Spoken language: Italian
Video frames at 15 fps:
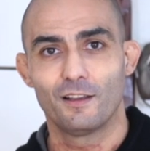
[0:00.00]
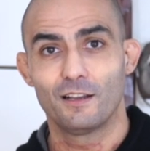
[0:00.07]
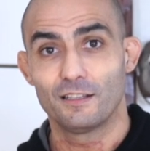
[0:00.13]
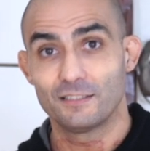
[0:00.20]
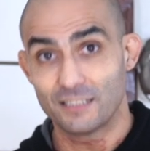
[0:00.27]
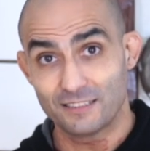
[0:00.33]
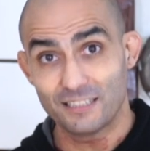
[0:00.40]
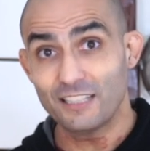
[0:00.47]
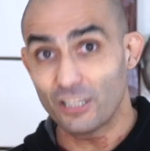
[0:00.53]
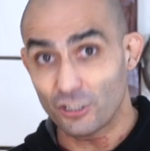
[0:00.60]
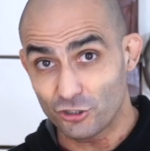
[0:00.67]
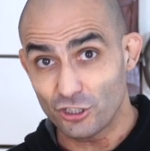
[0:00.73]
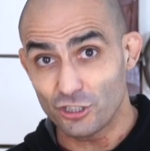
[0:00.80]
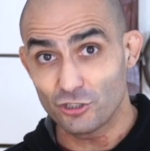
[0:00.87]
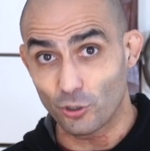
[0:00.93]
Se sei
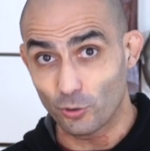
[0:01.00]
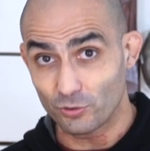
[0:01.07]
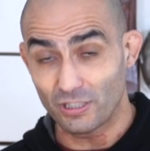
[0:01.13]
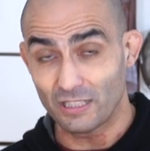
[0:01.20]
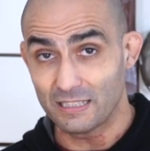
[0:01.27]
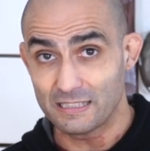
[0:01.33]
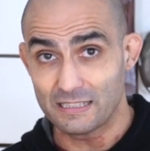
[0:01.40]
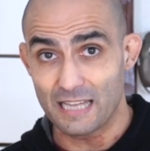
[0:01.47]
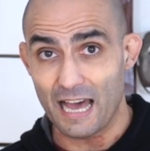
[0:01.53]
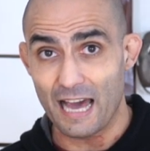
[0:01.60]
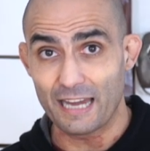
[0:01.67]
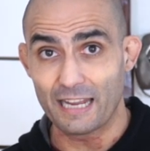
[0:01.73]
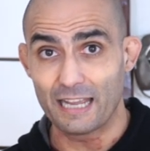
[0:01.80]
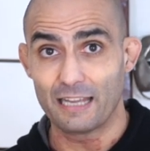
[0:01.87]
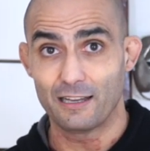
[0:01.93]
deciso a
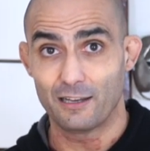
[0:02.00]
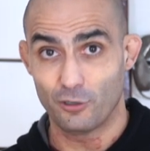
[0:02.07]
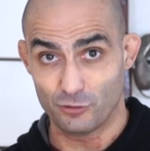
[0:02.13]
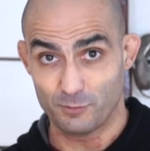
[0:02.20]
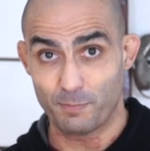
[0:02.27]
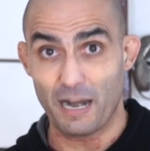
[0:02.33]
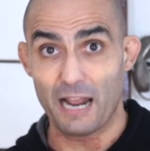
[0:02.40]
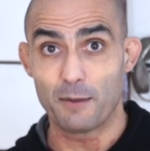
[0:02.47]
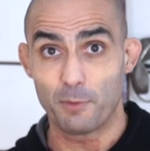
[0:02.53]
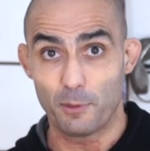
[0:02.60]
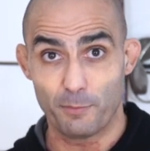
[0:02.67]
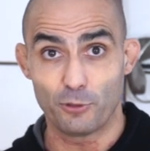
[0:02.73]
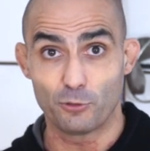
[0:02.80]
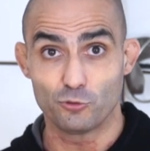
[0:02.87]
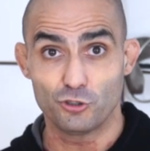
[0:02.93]
utilizzare lo spray al
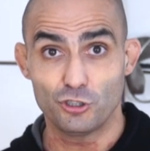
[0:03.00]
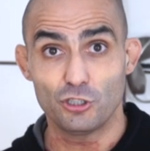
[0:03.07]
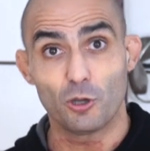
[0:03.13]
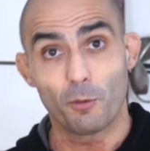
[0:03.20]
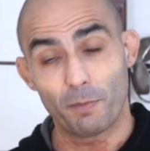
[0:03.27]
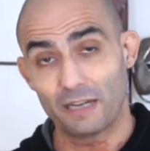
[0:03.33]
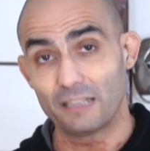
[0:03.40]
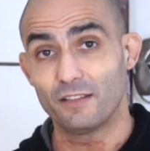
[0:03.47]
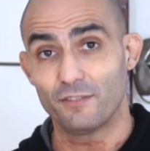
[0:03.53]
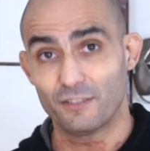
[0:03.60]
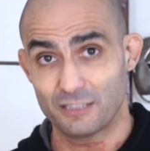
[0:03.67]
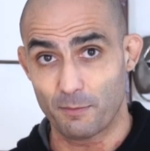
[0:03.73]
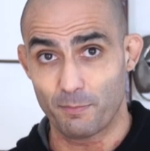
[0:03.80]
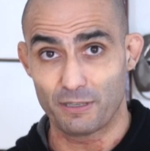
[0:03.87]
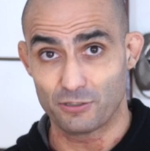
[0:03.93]
peperoncino per la
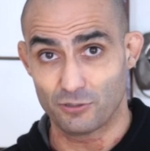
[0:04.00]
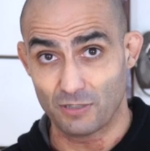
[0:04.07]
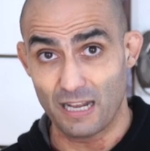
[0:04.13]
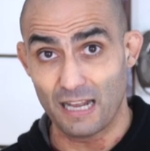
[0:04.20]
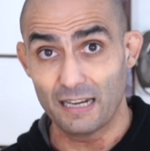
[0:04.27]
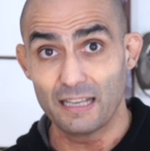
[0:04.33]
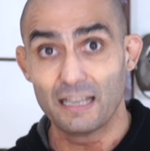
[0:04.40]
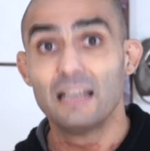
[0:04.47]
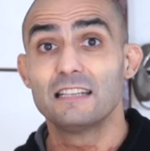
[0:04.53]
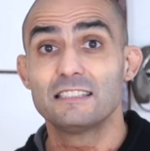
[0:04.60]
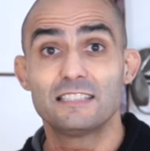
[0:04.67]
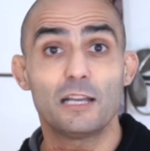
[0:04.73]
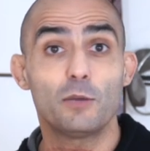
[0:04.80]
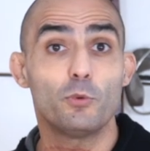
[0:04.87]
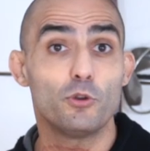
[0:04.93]
difesa personale,
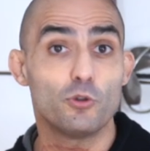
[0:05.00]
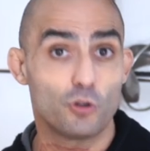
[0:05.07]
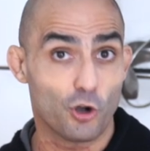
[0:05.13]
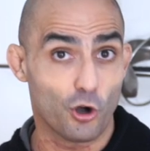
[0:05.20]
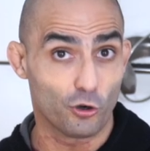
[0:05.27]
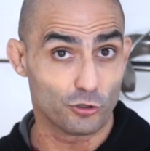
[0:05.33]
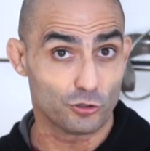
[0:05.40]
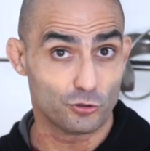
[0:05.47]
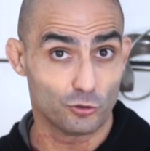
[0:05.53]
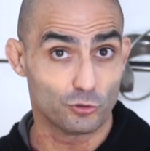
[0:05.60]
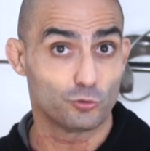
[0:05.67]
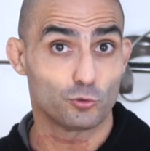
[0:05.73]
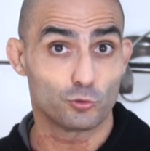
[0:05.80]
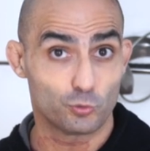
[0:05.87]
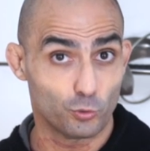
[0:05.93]
segui un corso
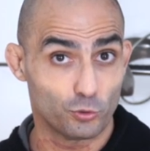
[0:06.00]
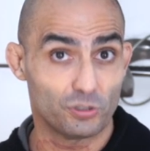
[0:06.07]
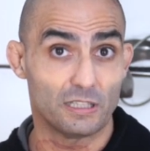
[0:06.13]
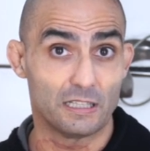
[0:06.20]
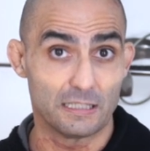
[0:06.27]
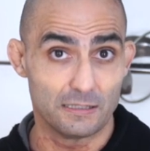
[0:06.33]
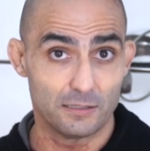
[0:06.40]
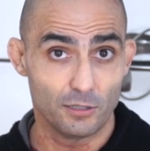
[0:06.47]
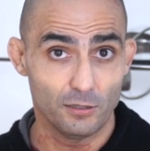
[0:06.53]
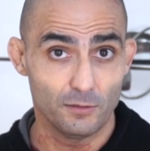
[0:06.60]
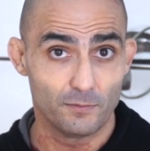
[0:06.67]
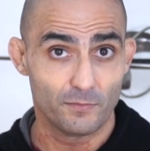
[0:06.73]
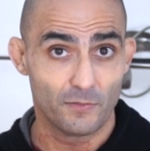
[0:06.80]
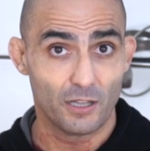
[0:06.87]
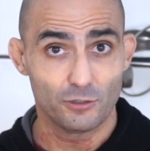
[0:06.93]
sul suo
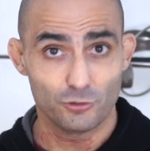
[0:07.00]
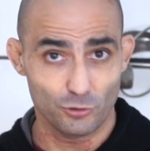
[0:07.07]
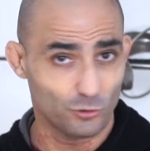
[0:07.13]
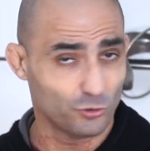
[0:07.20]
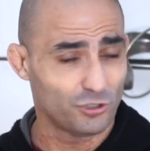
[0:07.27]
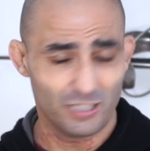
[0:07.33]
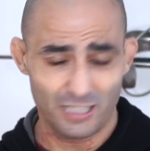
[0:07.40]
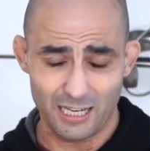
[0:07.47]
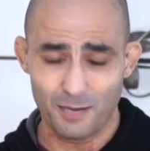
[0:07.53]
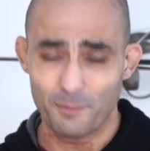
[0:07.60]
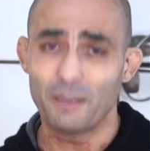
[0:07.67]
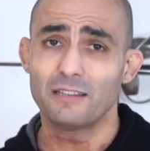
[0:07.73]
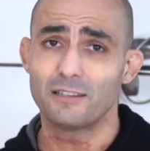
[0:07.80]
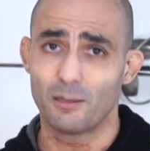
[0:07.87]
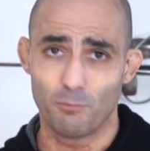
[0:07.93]
utilizzo, sono
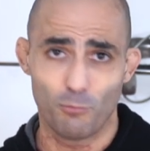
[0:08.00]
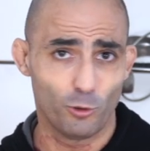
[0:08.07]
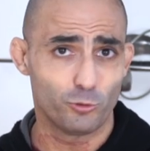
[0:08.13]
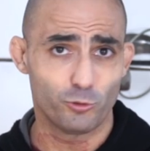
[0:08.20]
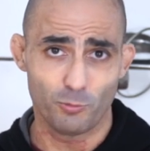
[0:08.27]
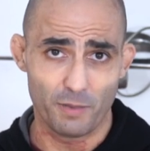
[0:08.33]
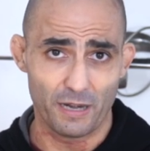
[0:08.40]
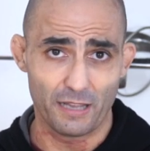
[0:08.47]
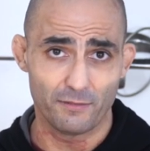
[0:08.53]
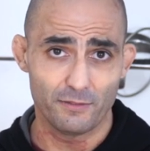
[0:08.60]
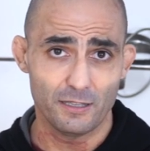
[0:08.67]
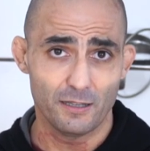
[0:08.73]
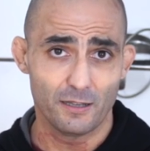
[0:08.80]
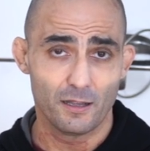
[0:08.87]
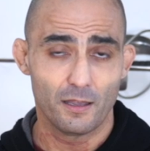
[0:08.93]
generalmente molto
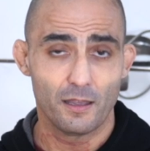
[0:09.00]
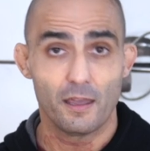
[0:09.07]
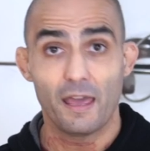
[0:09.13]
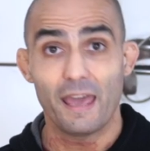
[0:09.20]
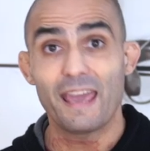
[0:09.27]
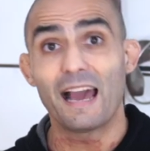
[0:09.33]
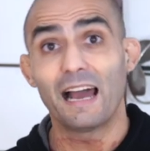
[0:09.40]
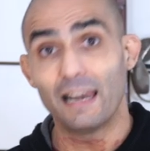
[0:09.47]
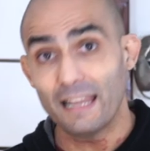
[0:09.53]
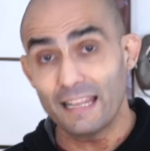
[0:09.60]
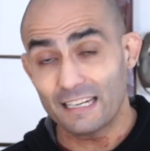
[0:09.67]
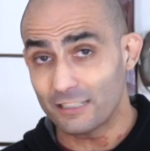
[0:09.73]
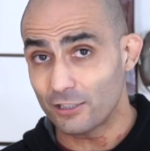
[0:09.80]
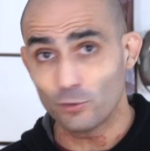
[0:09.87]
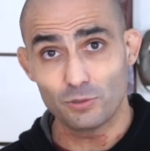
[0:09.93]
brevi, e
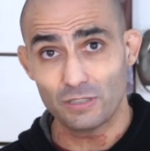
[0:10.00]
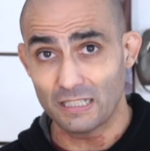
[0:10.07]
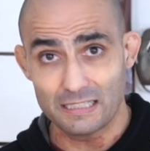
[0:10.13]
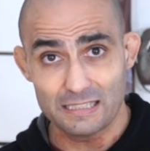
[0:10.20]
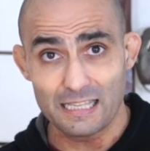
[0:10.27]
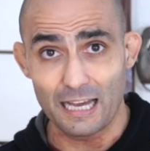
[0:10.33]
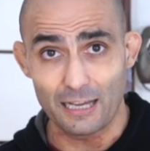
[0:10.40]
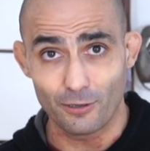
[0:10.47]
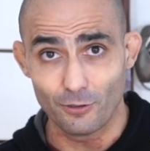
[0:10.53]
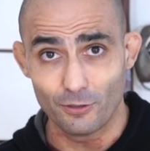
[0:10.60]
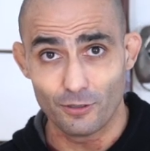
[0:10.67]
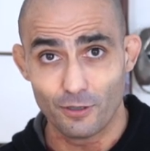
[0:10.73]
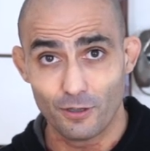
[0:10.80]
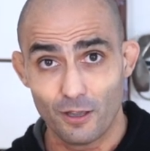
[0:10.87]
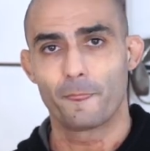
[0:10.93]
allenati a
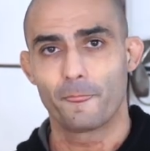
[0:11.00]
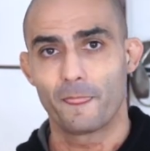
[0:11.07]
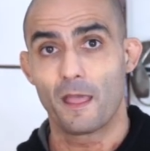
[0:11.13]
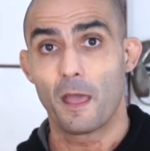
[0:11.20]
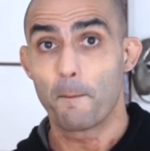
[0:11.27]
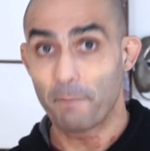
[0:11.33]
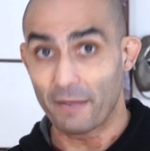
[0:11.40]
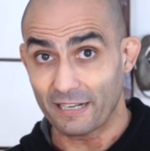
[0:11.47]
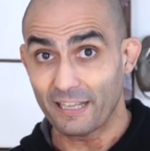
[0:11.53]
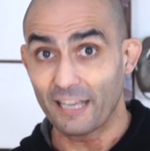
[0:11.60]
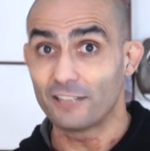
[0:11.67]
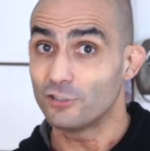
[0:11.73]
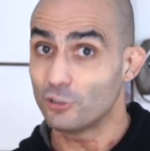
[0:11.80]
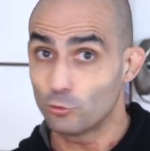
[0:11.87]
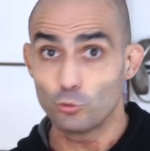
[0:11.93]
utilizzarlo,
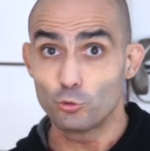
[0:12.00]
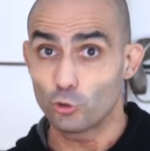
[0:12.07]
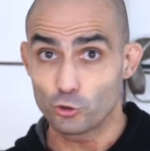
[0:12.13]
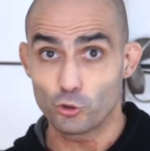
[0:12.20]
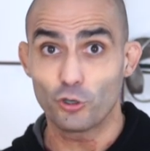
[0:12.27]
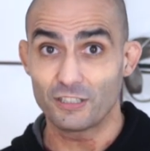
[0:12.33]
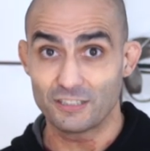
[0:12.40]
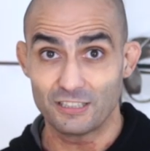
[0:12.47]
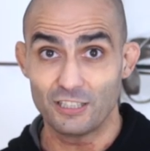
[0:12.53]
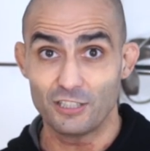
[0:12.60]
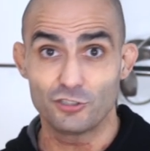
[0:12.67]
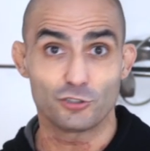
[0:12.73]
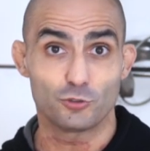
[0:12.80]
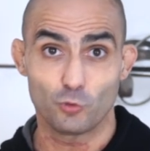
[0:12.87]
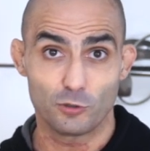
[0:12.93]
perché di tutto ciò che si
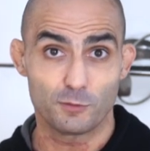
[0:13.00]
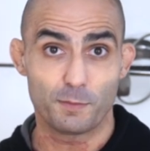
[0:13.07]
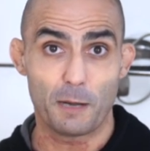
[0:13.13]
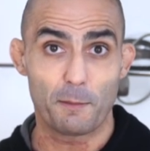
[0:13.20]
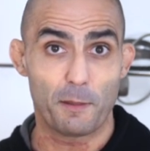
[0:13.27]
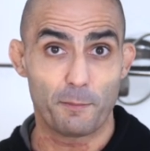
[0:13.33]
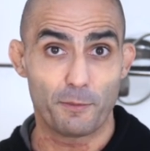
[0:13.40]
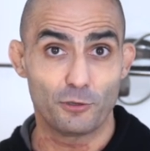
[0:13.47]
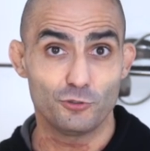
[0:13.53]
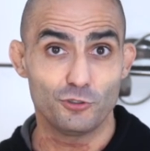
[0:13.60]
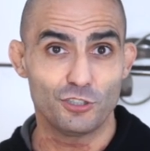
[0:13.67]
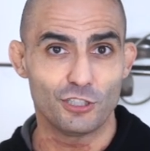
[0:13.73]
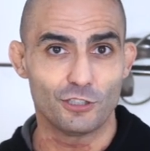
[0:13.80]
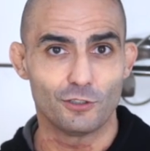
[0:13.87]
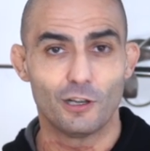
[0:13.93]
dice sullo spray al
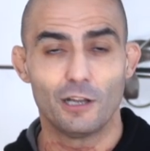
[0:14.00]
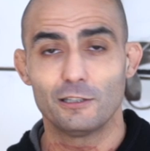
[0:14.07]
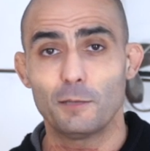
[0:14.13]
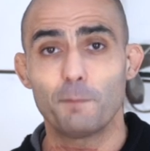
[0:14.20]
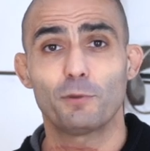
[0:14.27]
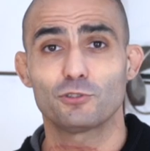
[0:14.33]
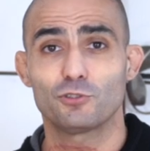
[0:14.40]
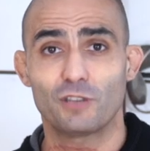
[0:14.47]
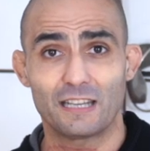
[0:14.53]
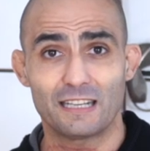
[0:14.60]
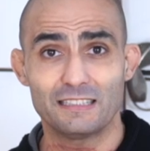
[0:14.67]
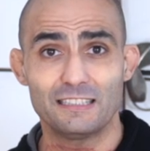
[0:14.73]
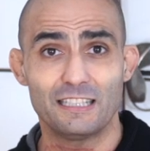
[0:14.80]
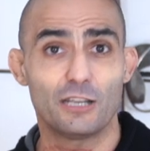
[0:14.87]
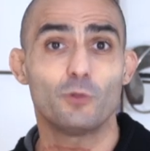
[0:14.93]
peperoncino ti posso
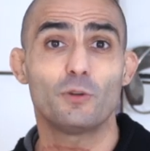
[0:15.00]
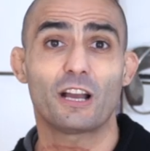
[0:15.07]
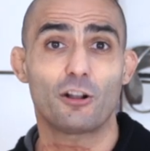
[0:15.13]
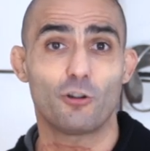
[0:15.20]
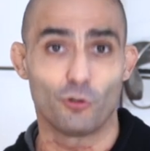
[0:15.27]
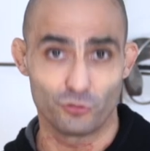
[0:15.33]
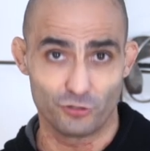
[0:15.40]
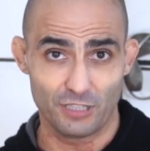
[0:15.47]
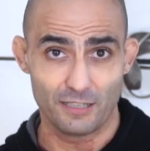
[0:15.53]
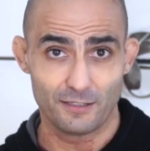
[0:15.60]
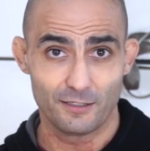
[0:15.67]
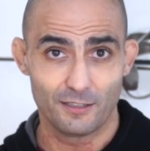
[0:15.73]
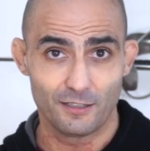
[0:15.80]
garantire una cosa,